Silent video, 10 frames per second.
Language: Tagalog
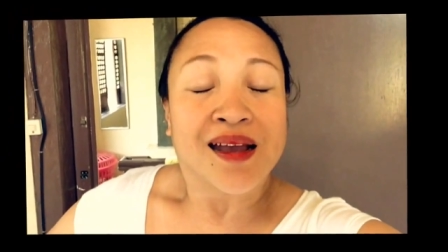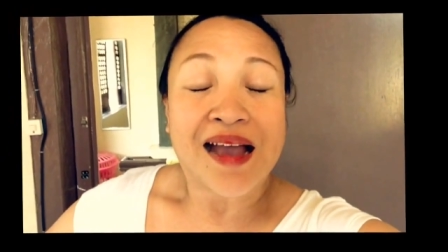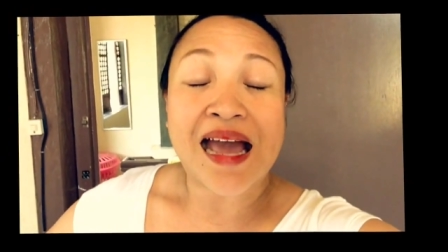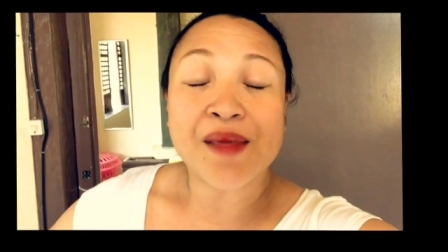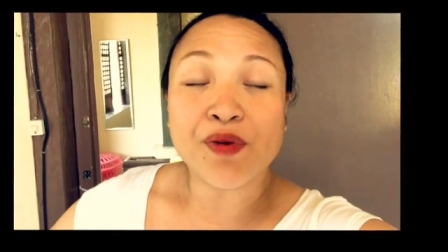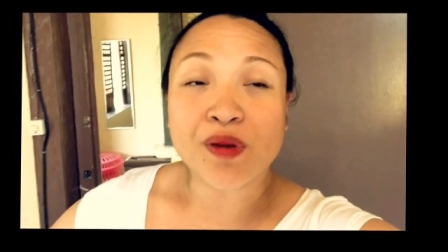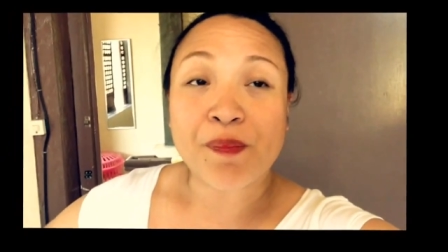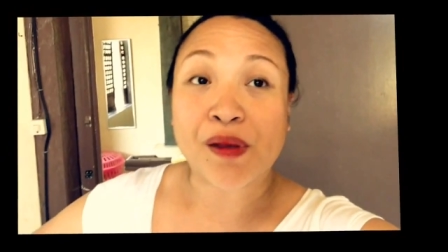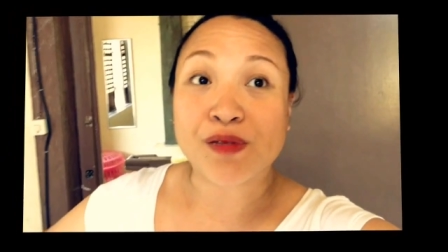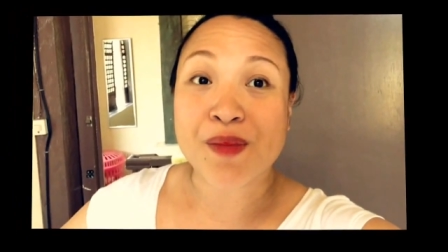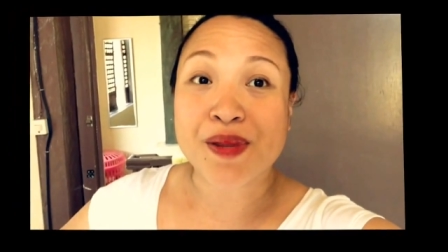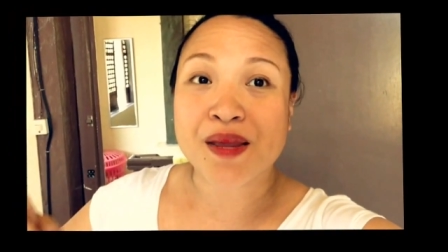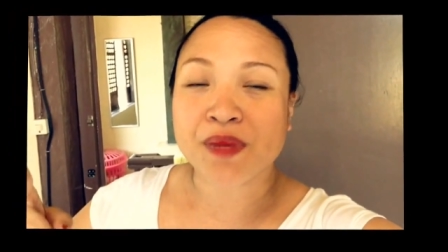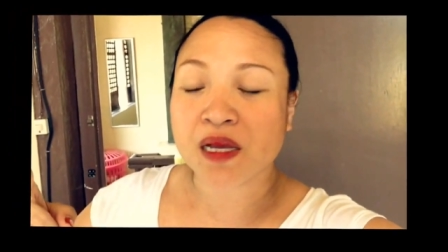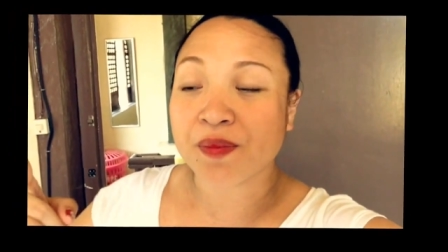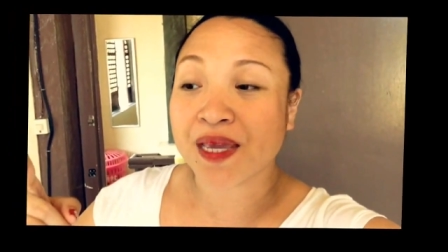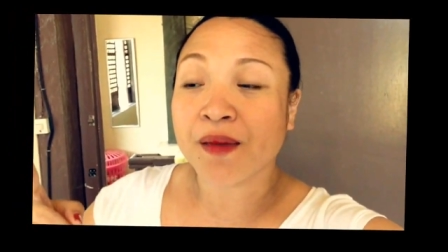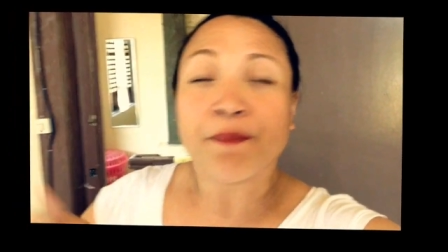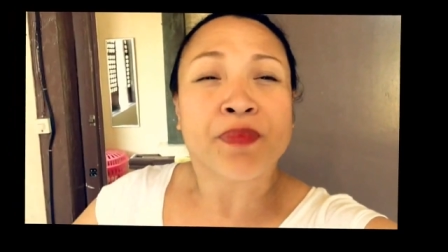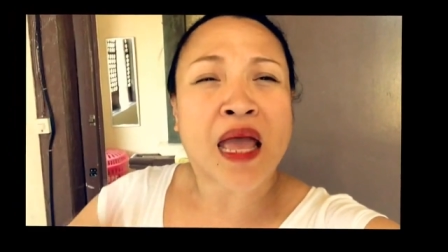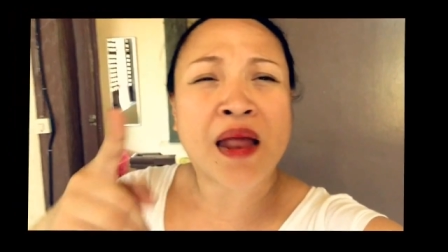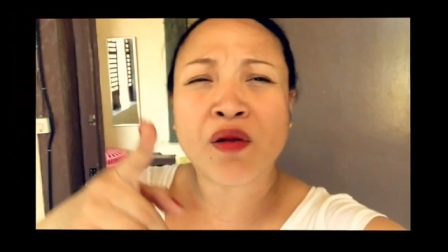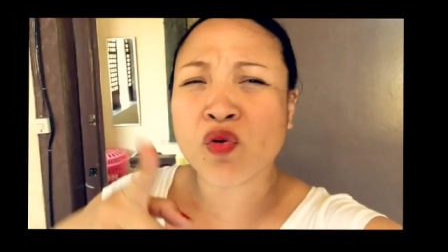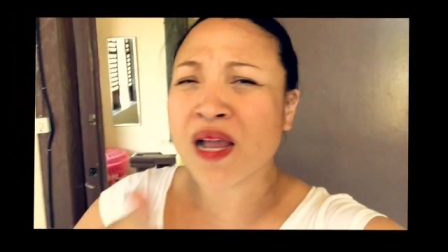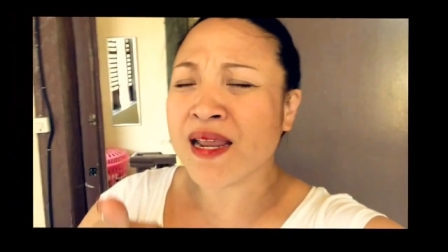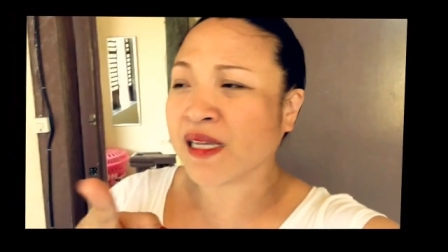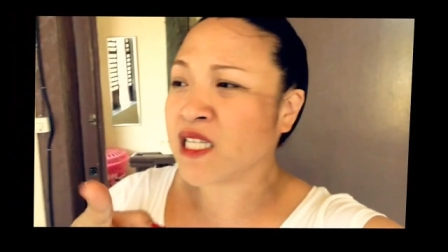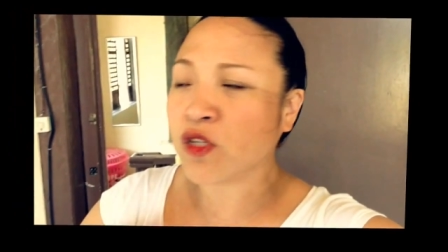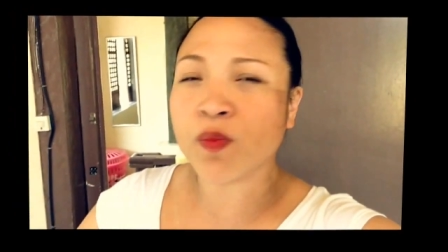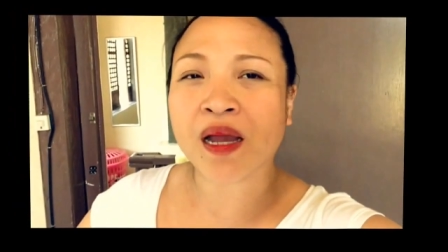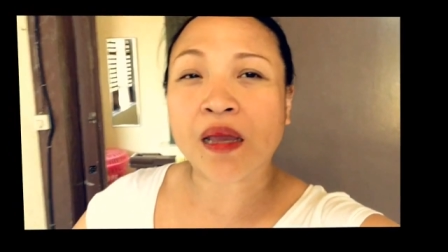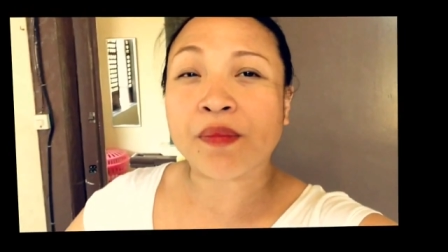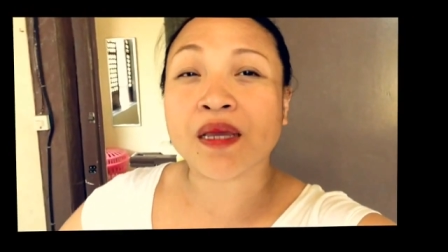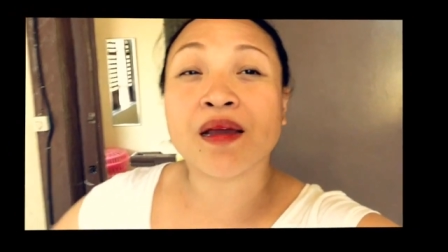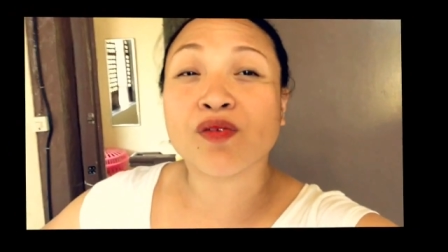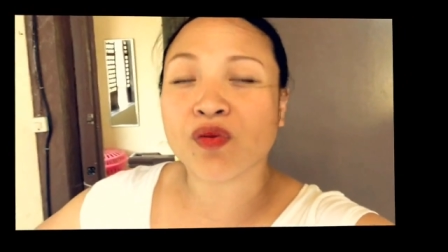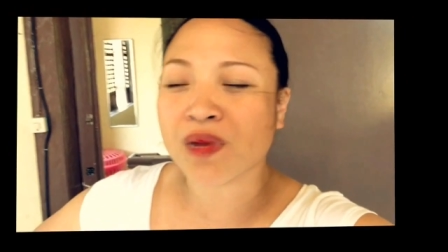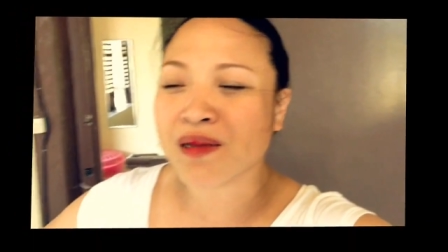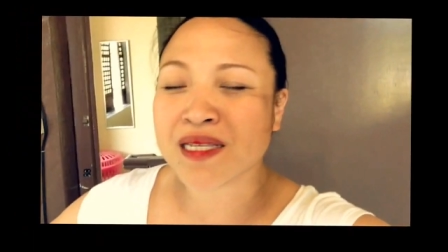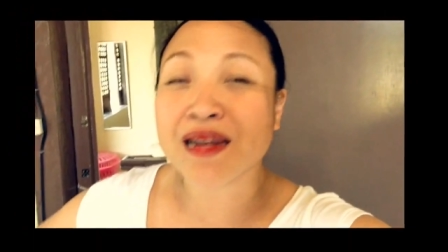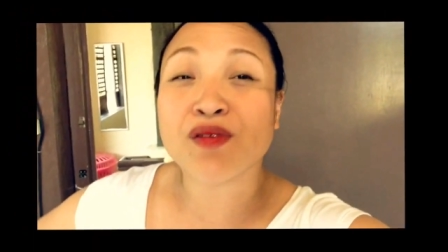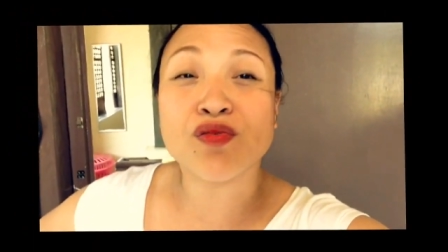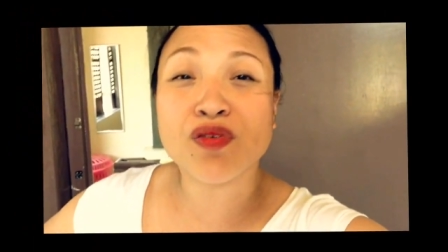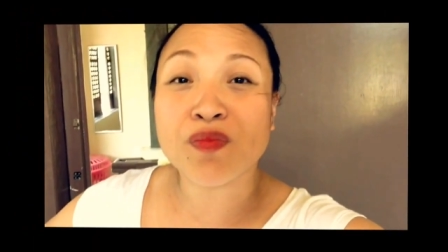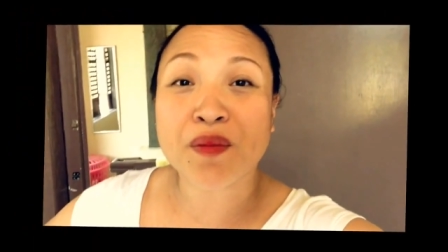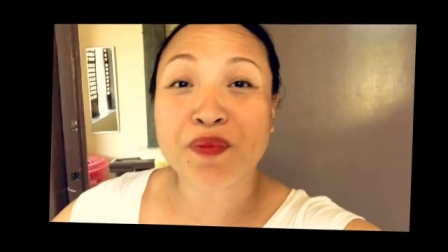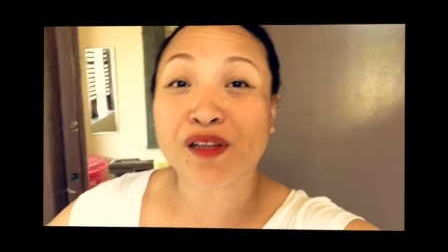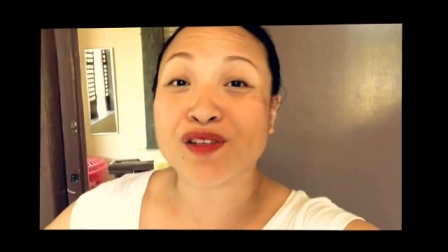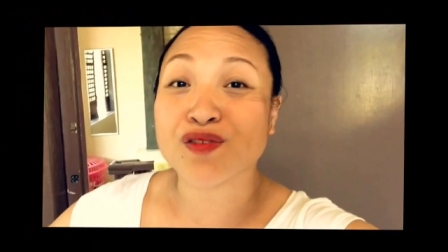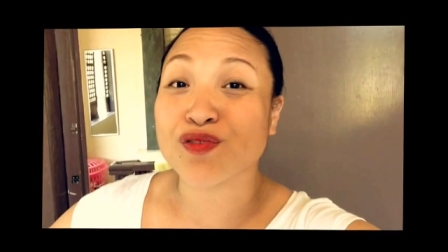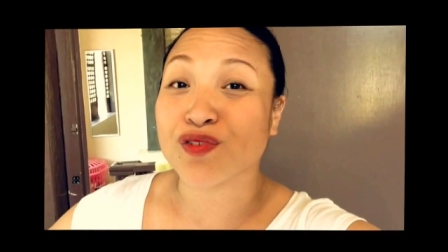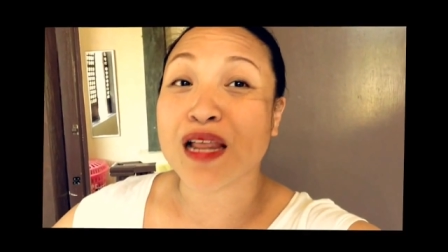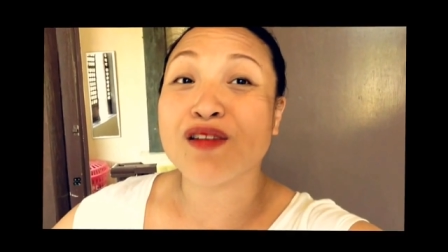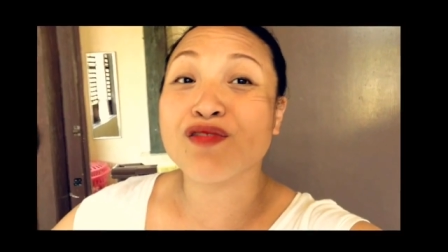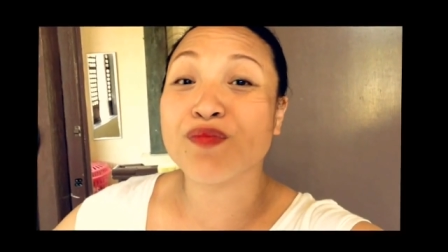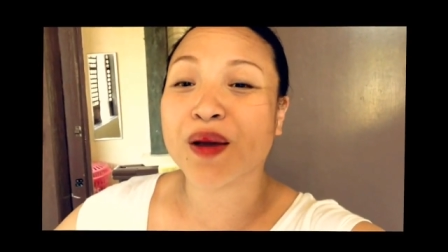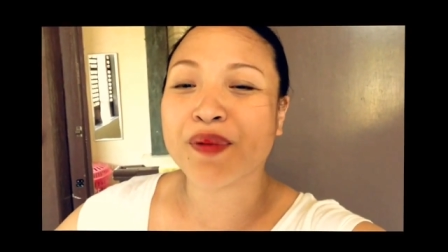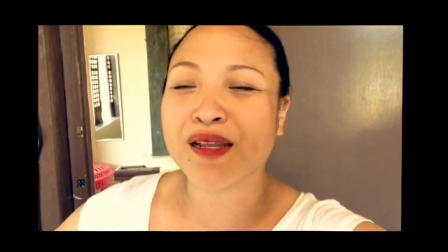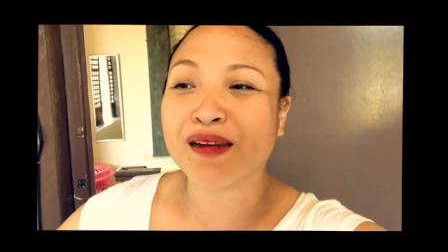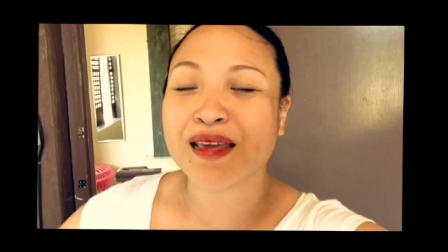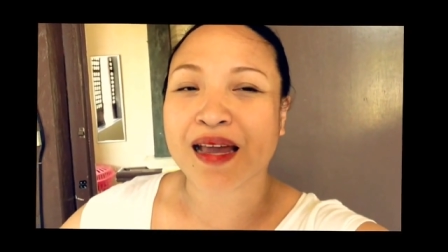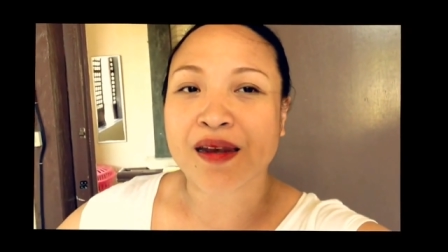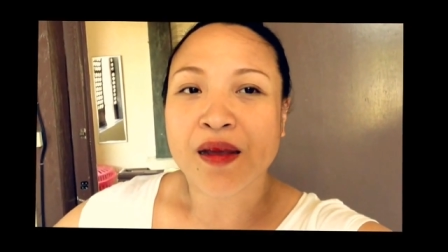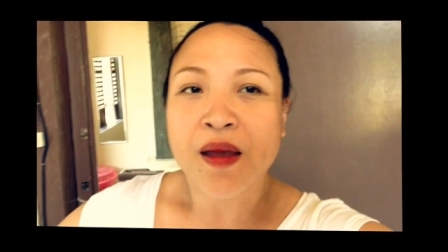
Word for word: Alam mo, napag-usapan namin kagabi. Ah, ugali kasi itong mga kaibigan ko, mga sira ulo, mga friends ko, lalo yung mga bading na yan.